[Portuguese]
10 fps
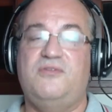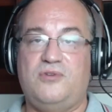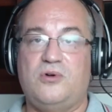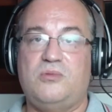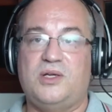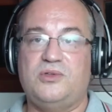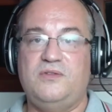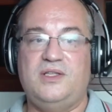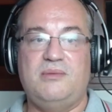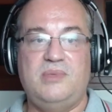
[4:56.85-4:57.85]
ficou alguma
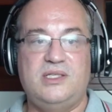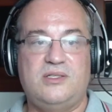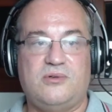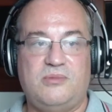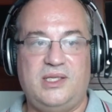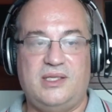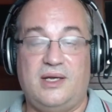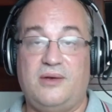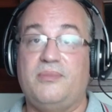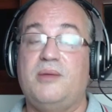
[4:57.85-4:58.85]
dúvida, mande seu comentário.